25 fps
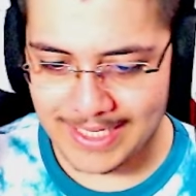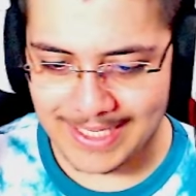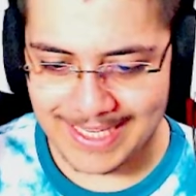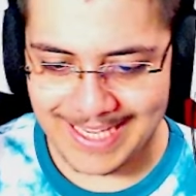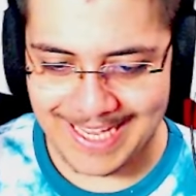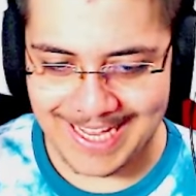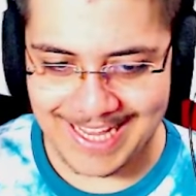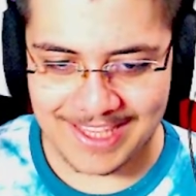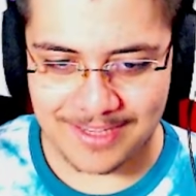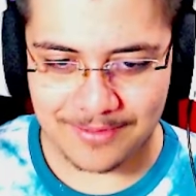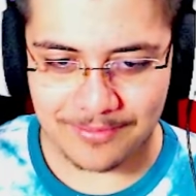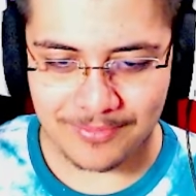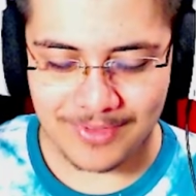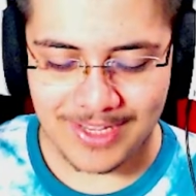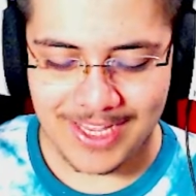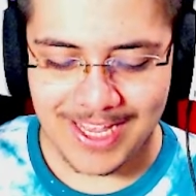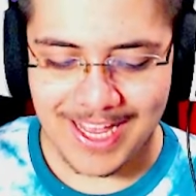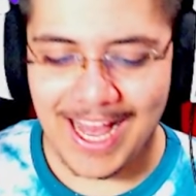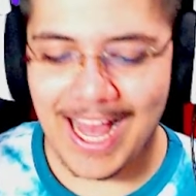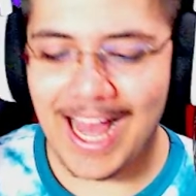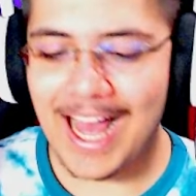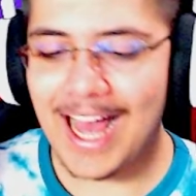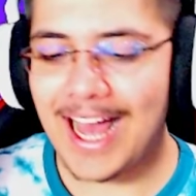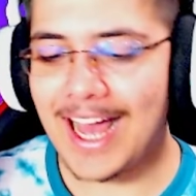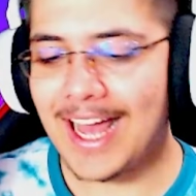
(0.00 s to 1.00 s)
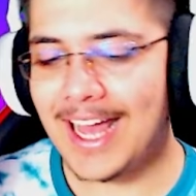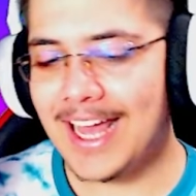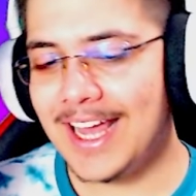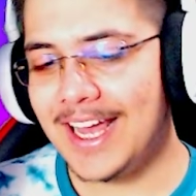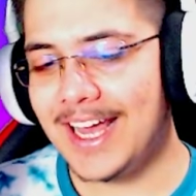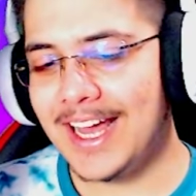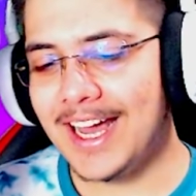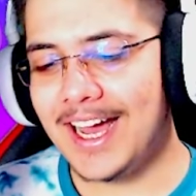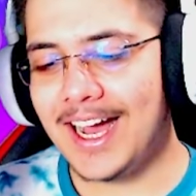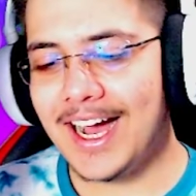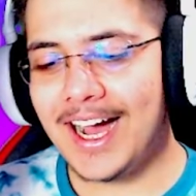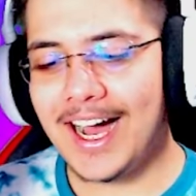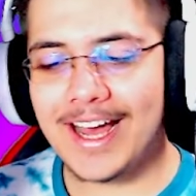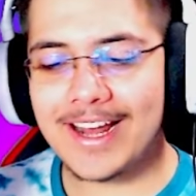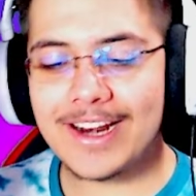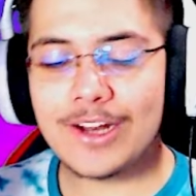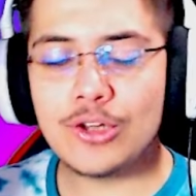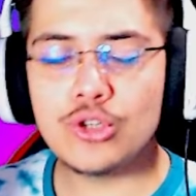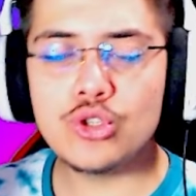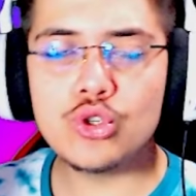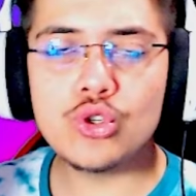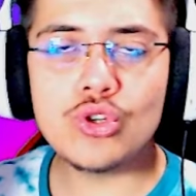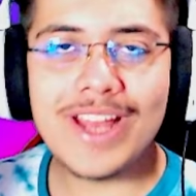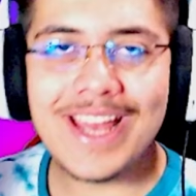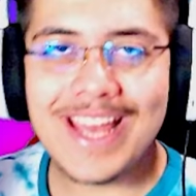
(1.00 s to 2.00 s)
geldim. Ha
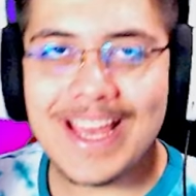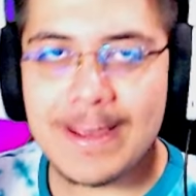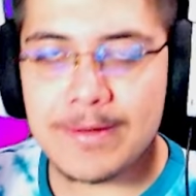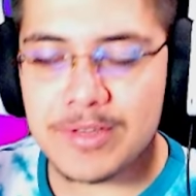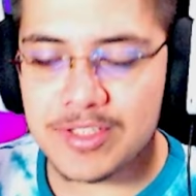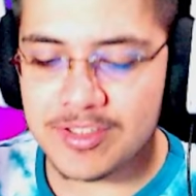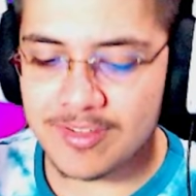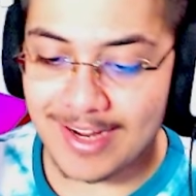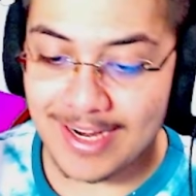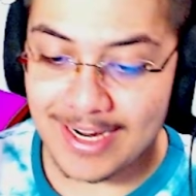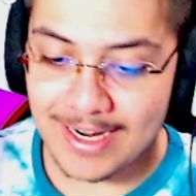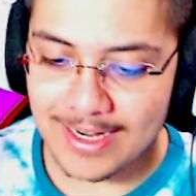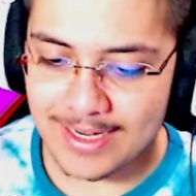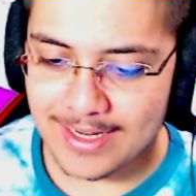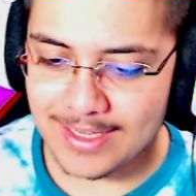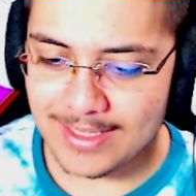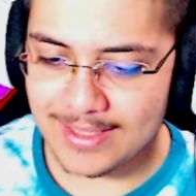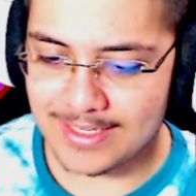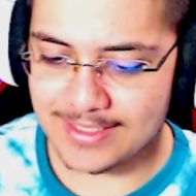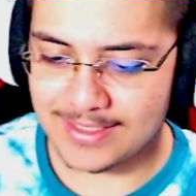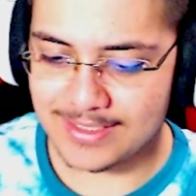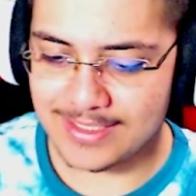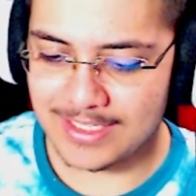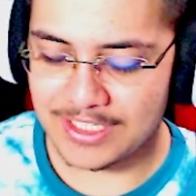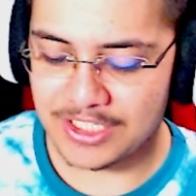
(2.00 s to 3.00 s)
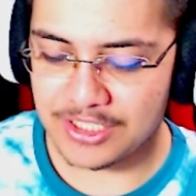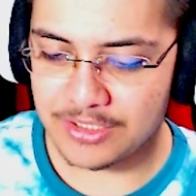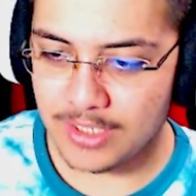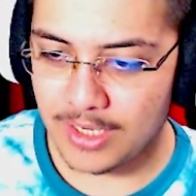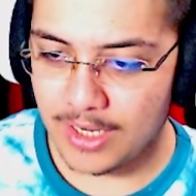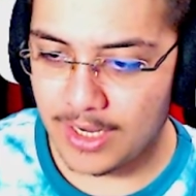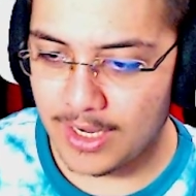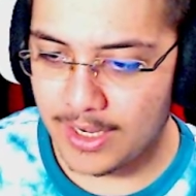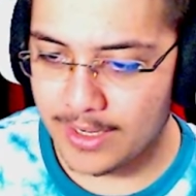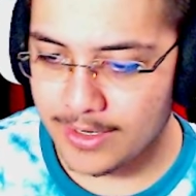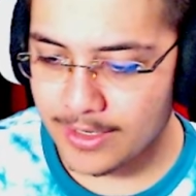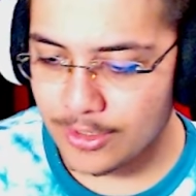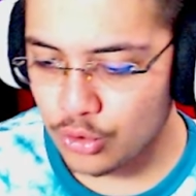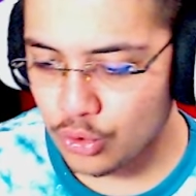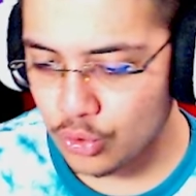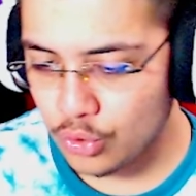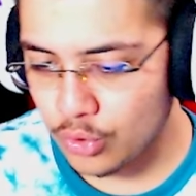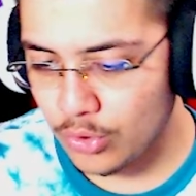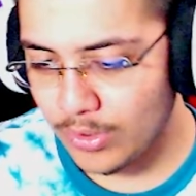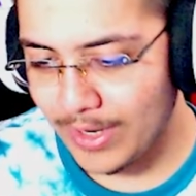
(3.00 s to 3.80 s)
Harajuku Ems var arkadaşlar. Şimdi Harajuku